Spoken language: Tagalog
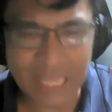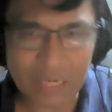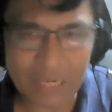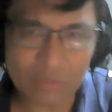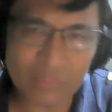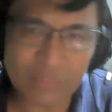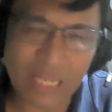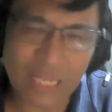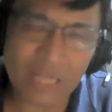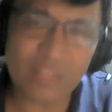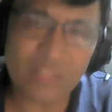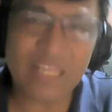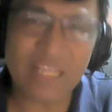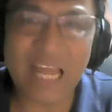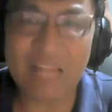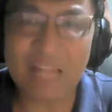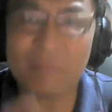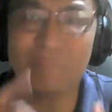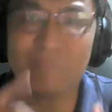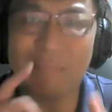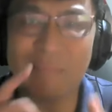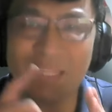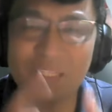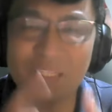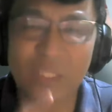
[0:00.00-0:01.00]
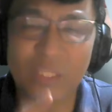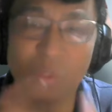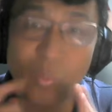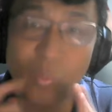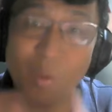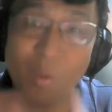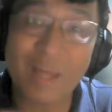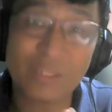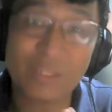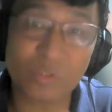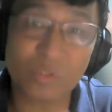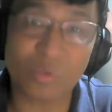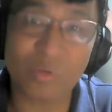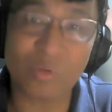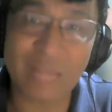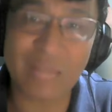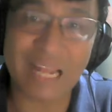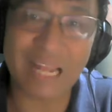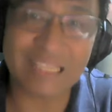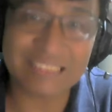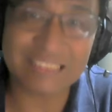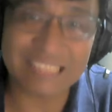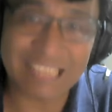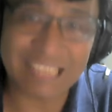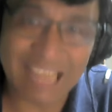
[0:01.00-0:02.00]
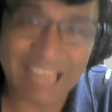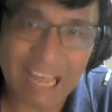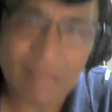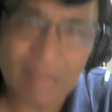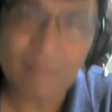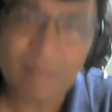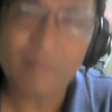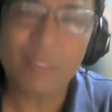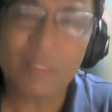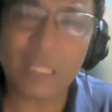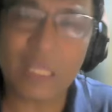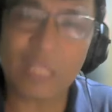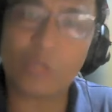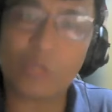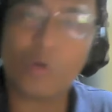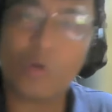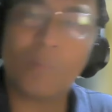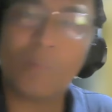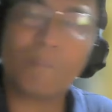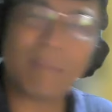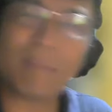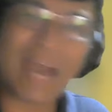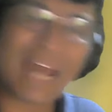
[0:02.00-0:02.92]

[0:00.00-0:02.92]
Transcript: Talong-talo dahil 24 lang sila in